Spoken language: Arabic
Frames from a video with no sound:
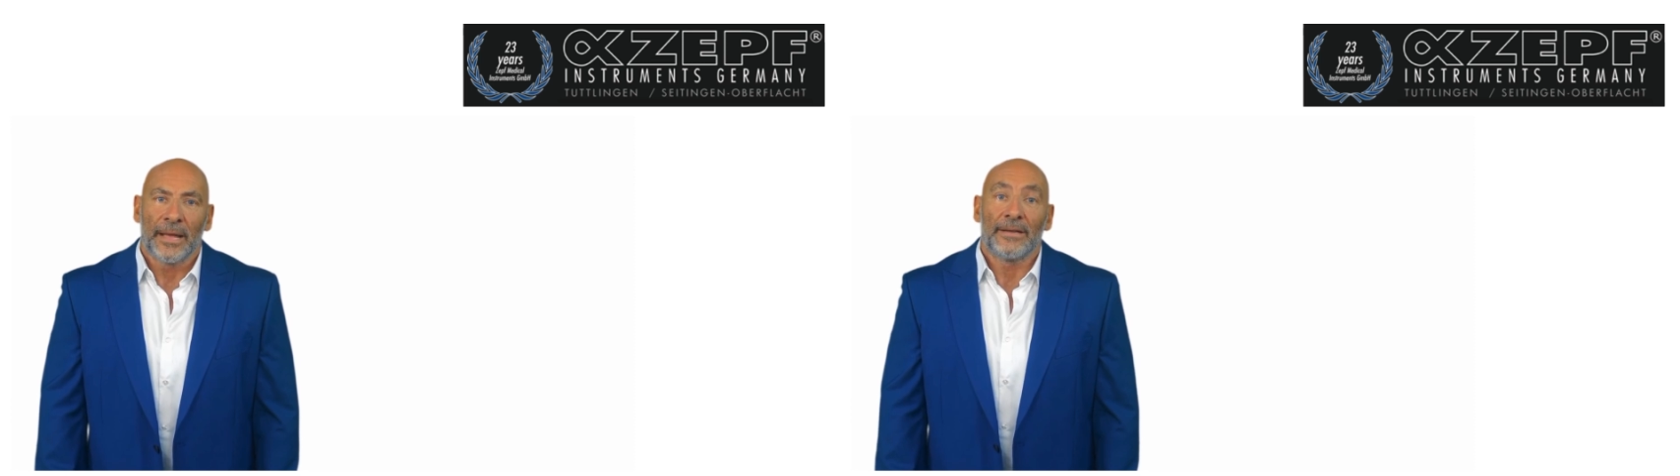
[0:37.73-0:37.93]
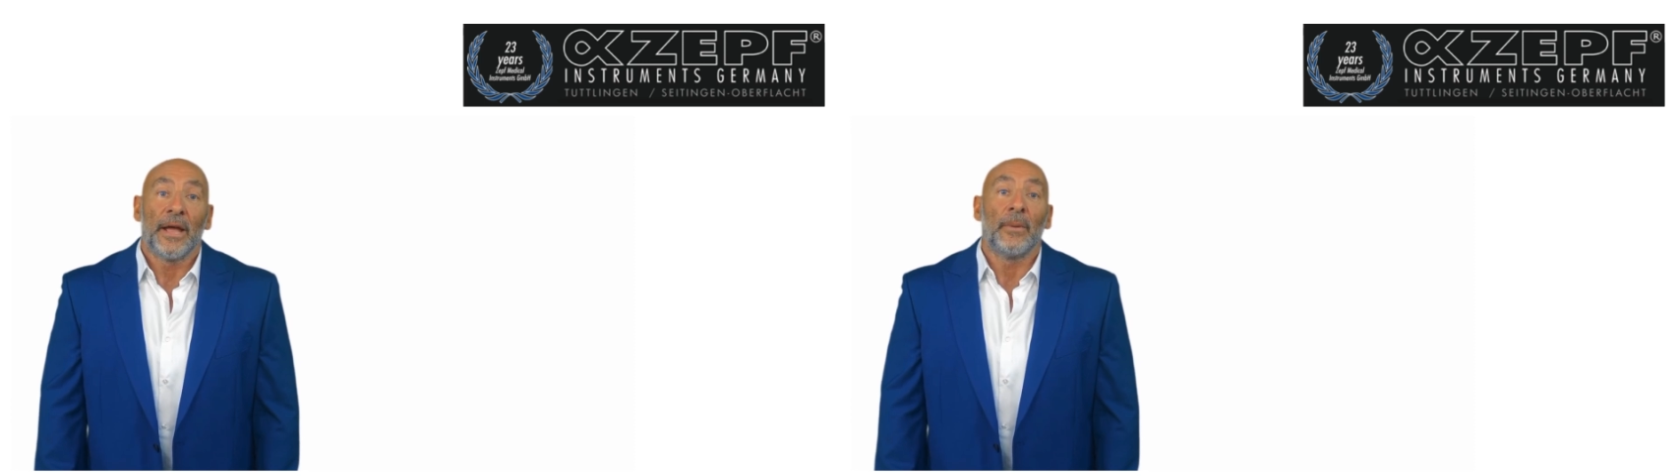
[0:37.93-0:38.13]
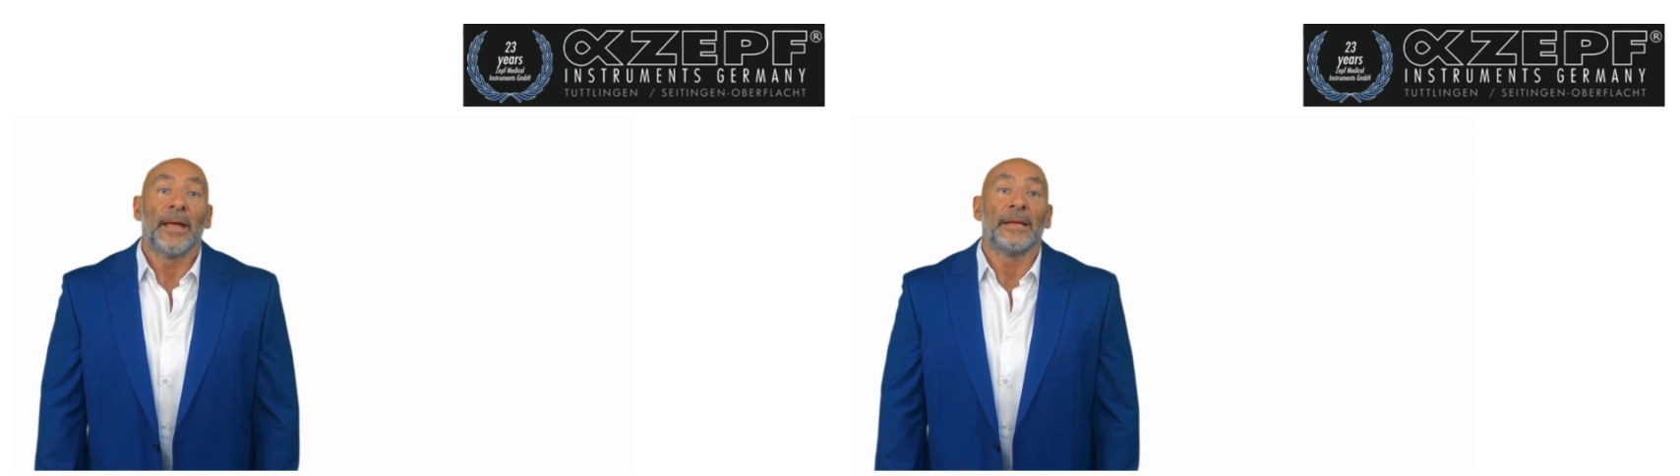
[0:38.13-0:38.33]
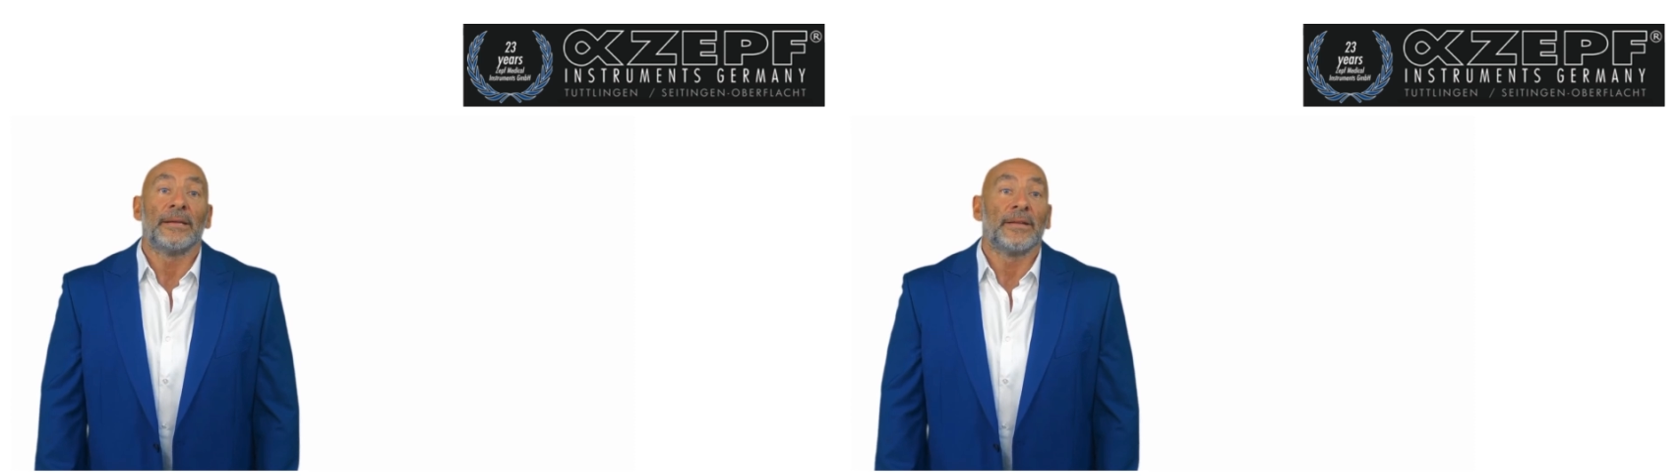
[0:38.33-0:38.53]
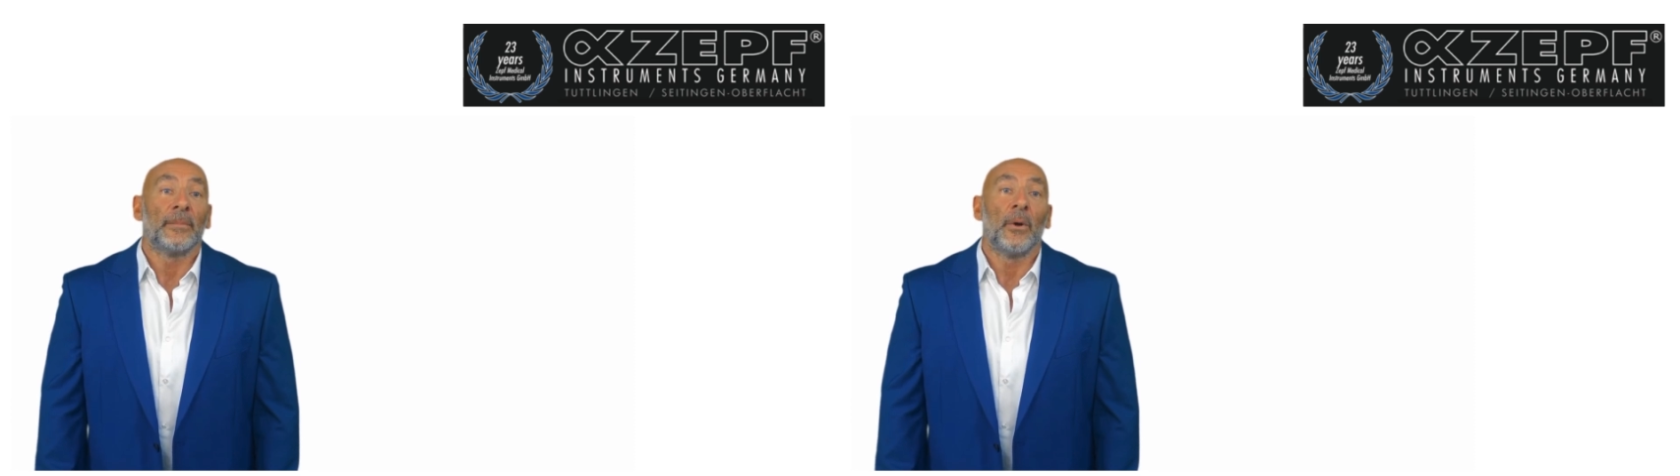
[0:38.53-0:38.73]
الأوعية
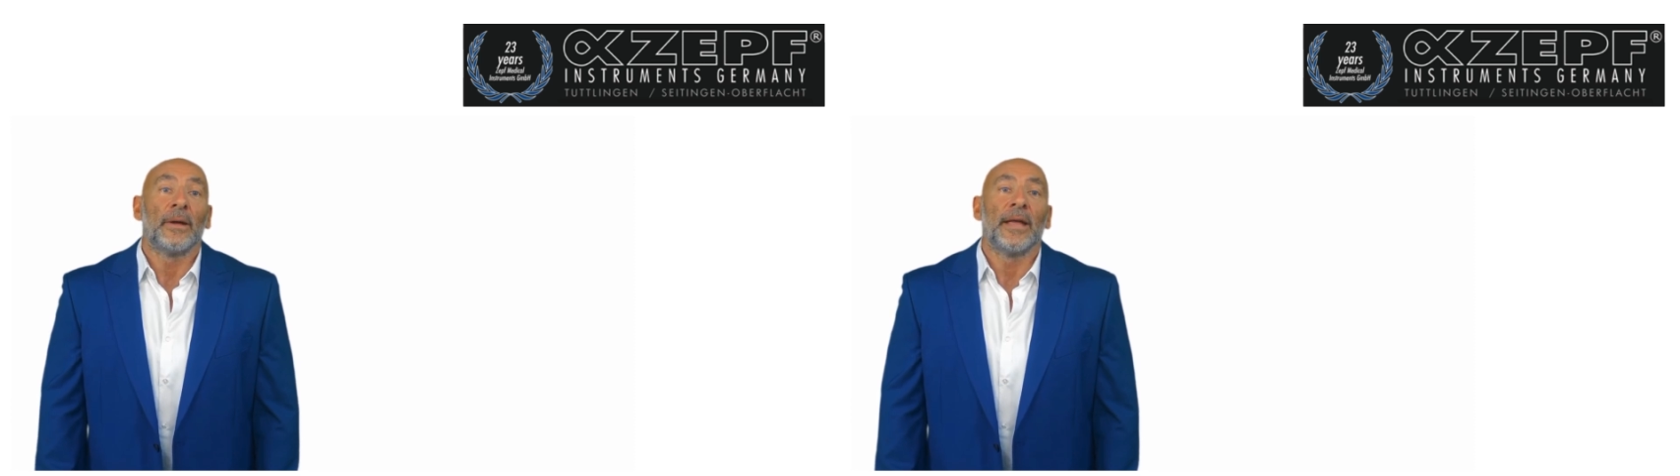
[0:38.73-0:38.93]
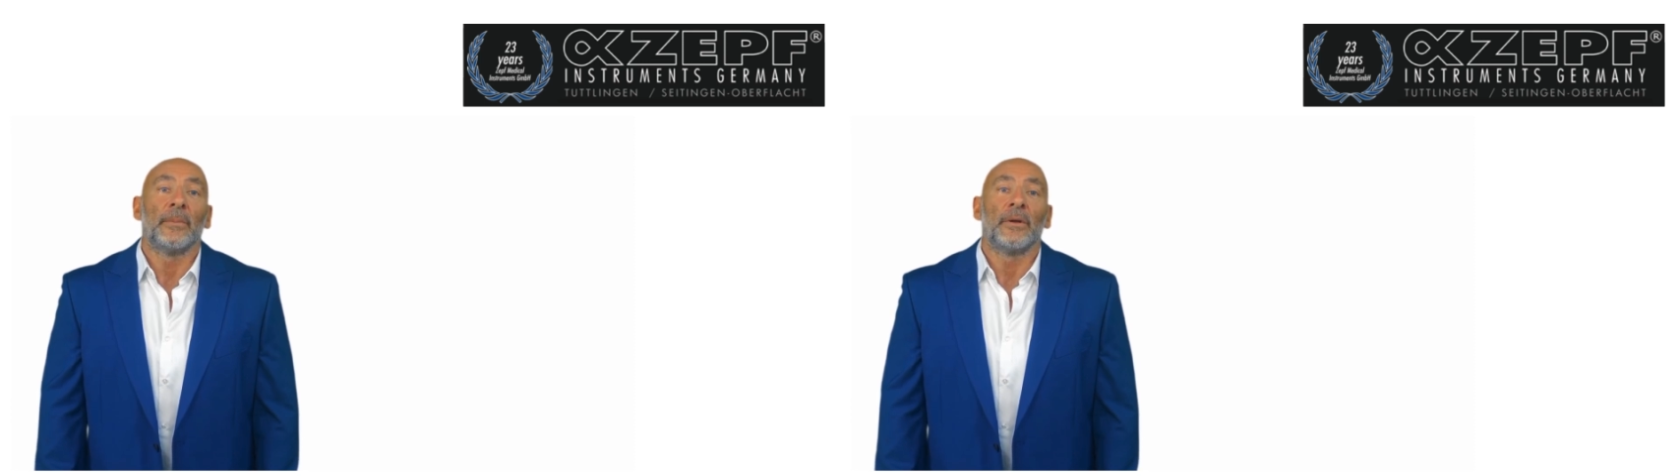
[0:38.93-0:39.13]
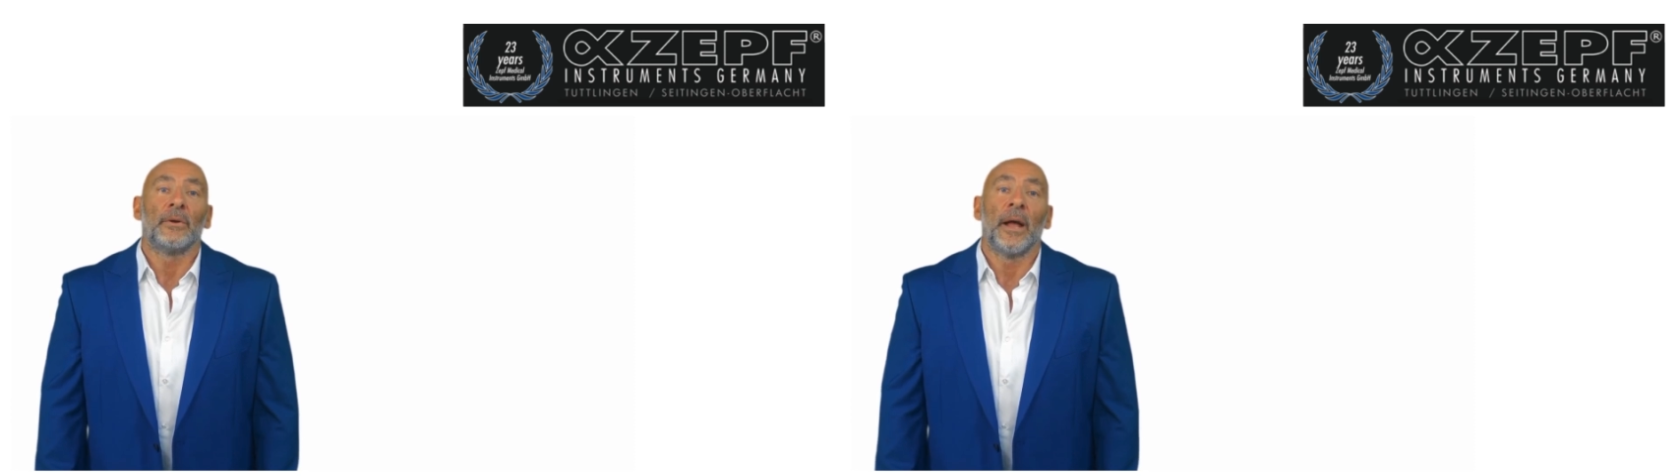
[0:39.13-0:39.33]
الدموية منذ